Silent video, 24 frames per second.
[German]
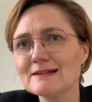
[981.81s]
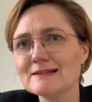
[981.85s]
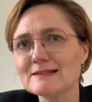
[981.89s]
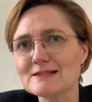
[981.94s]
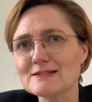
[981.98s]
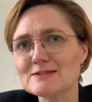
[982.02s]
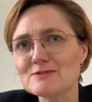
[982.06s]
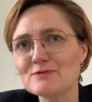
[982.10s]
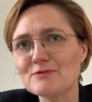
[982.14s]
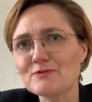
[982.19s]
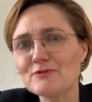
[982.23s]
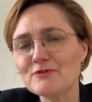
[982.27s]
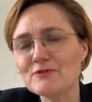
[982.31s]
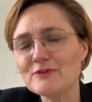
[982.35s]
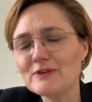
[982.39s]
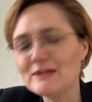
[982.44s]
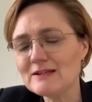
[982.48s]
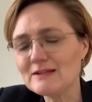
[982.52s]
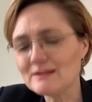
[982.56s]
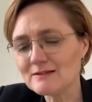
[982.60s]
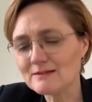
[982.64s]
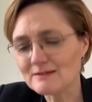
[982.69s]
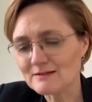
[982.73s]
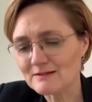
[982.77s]
dass
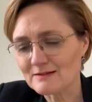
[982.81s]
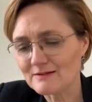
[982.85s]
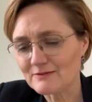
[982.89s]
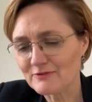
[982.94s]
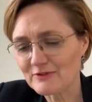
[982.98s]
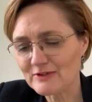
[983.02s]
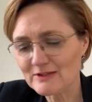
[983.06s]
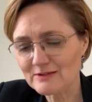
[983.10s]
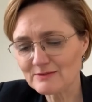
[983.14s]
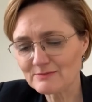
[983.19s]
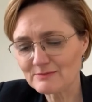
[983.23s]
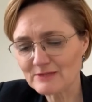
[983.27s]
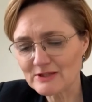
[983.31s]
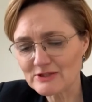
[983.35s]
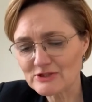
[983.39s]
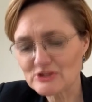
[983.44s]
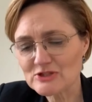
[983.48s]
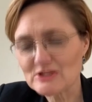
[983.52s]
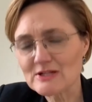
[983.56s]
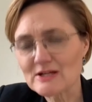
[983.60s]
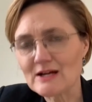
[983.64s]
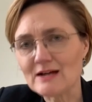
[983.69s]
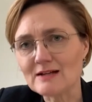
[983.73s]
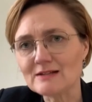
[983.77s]
viel, viele
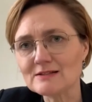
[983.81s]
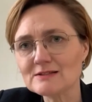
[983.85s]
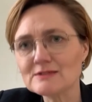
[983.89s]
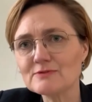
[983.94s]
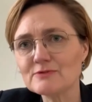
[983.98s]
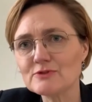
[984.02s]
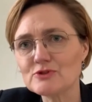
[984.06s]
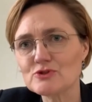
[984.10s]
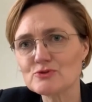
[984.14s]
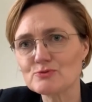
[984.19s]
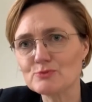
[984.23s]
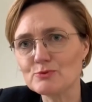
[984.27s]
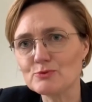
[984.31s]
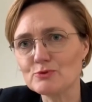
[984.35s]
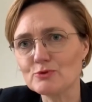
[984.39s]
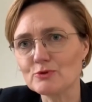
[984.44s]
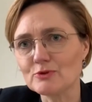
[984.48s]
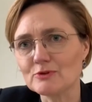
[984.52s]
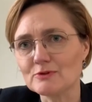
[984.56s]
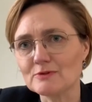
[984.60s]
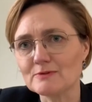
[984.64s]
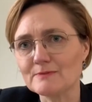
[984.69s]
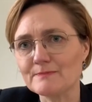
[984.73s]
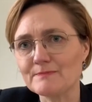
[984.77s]
Menschen Angst
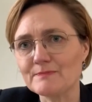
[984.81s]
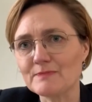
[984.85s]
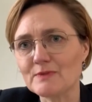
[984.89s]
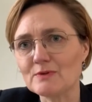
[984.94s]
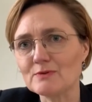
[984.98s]
verspüren.